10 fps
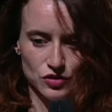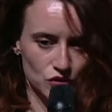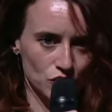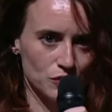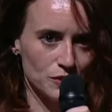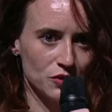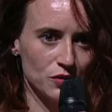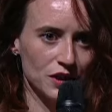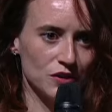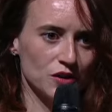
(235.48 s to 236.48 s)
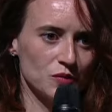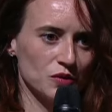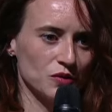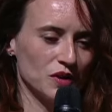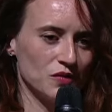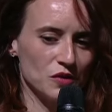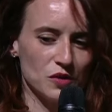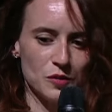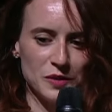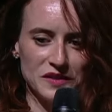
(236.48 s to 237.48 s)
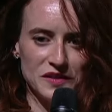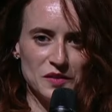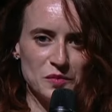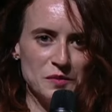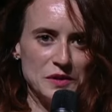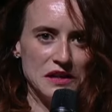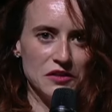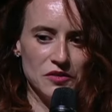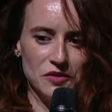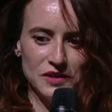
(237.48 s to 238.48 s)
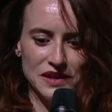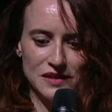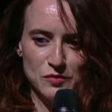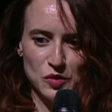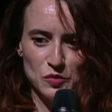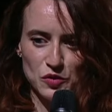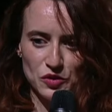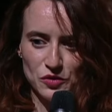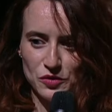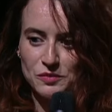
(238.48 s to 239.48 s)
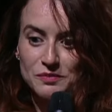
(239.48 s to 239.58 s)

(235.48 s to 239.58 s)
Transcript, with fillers: Je vous remets le QR code pour ceux qui veulent encore participer, mais là, euh, il y a tellement de mots que je ne